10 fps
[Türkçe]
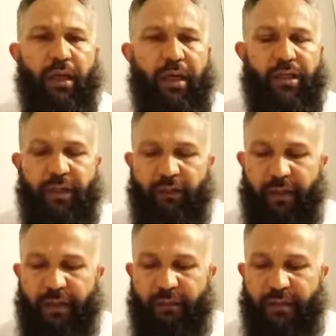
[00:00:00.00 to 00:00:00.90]
Ayşe
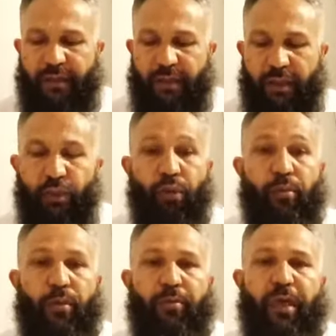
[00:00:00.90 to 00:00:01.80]
validemiz
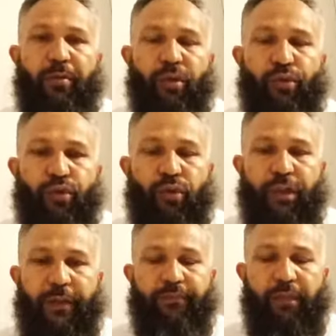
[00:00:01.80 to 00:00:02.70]
ömrüme yemin olsun
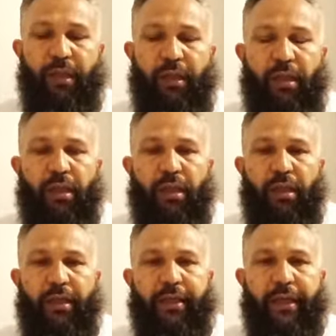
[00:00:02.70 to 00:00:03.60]
ki.
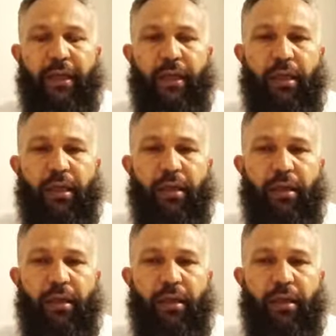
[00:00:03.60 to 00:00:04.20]
Yine e,